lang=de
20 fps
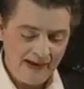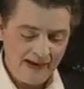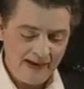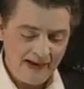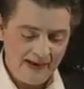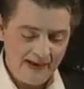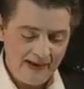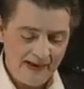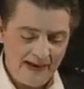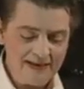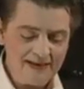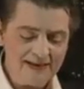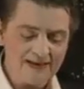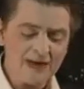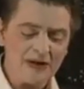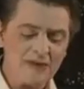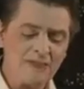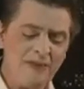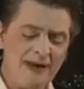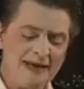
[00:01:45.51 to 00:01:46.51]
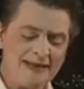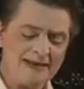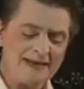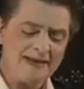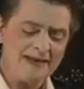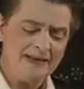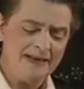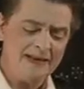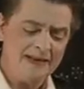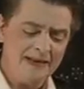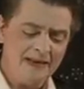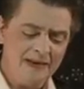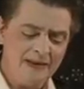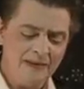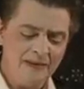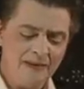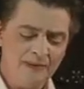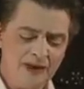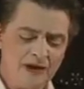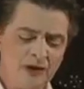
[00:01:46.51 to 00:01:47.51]
Es ist das Beste,
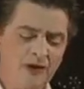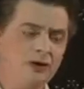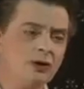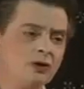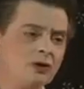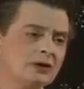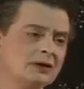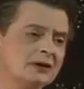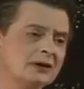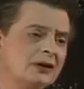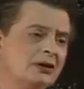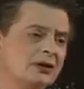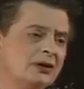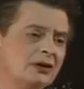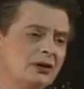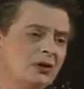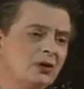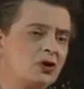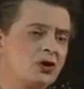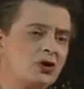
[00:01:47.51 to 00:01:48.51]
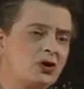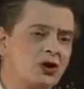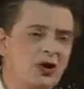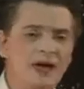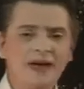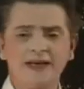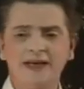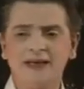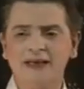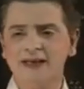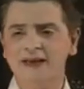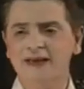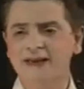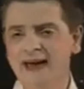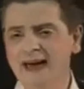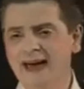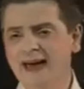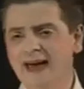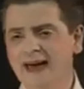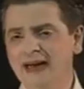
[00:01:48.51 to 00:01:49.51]
mit Juden und Tschechen
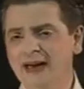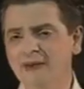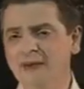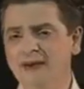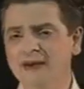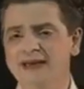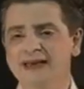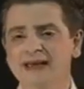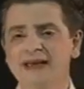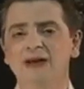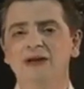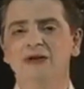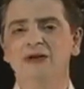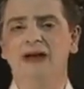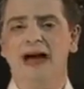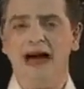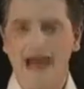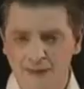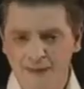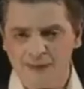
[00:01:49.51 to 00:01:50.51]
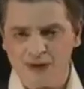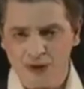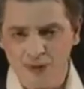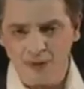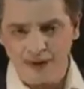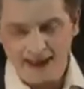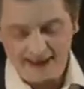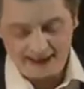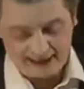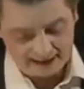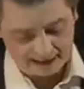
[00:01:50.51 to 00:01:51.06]
jede Beziehung abzubrechen.